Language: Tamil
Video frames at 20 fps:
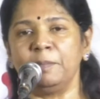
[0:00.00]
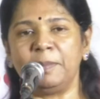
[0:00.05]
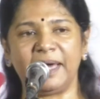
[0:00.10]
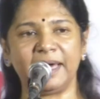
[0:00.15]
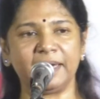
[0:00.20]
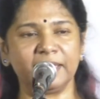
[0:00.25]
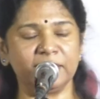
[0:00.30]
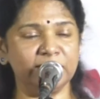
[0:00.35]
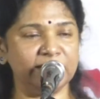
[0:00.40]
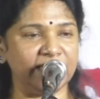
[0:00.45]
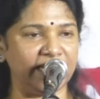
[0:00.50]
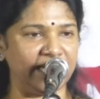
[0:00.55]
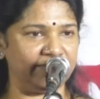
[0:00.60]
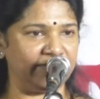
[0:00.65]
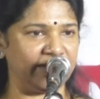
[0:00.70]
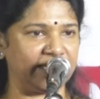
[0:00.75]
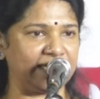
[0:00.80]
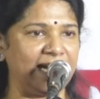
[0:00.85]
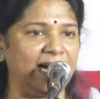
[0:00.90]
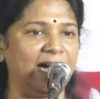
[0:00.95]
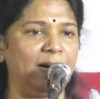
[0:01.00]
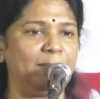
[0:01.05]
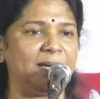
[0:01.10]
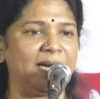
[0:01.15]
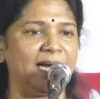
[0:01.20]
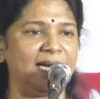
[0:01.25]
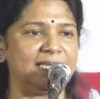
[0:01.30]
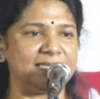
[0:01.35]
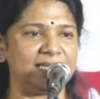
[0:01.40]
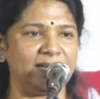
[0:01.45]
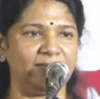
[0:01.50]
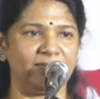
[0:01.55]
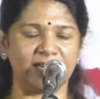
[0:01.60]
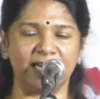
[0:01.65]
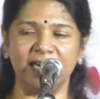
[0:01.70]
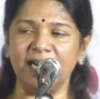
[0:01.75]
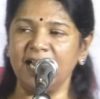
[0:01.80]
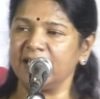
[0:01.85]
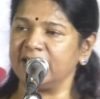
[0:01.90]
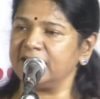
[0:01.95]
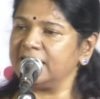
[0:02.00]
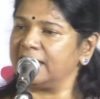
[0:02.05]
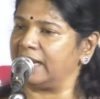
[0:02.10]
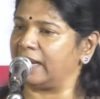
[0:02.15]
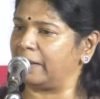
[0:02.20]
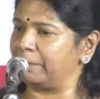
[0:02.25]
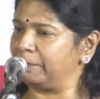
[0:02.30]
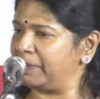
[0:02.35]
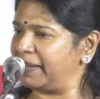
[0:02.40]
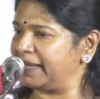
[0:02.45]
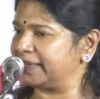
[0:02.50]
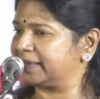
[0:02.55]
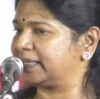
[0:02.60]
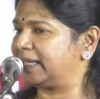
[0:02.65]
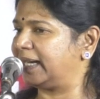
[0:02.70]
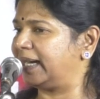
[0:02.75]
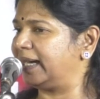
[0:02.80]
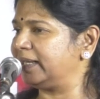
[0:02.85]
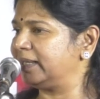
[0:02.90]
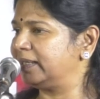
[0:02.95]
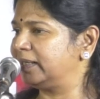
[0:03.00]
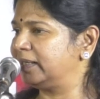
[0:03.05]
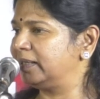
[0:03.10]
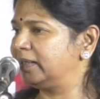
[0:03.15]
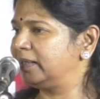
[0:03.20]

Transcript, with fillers: பேருந்தலைவர் காமராஜர் அவர்கள் அண்ணல் அம்பேத்கர்